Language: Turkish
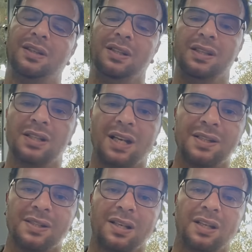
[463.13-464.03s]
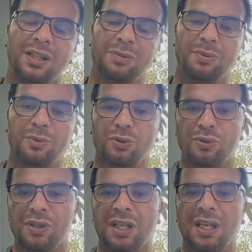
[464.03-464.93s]
dinleyeceğiz saat
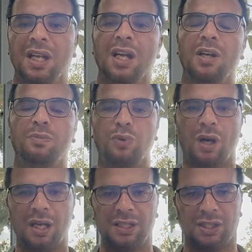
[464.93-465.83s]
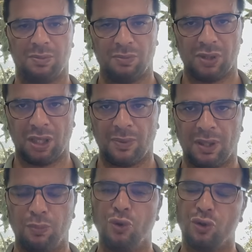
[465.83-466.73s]
21.30'da. Bu ay için bir şey
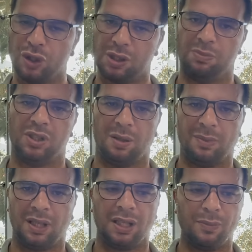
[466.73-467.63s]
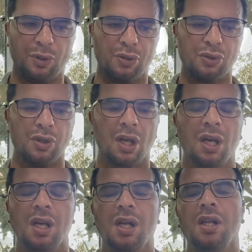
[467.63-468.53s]
bek, bugün için bir şey beklemiyoruz.
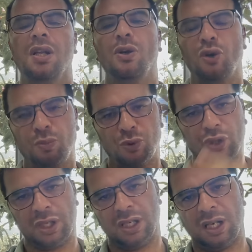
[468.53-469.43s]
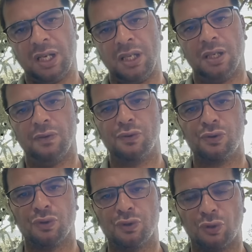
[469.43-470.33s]
Önümüzdeki ay
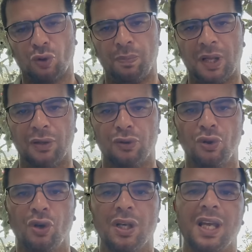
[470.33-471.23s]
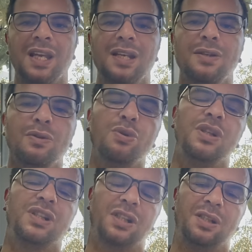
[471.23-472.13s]
Ağustos'ta toplantı yok. Eylül
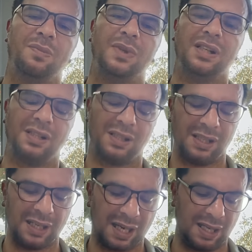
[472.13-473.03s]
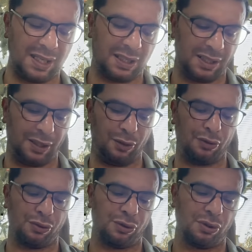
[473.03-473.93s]
için bir sinyal
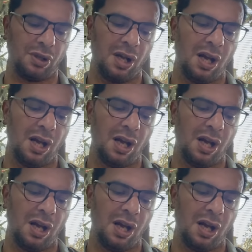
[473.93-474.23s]
arıyoruz.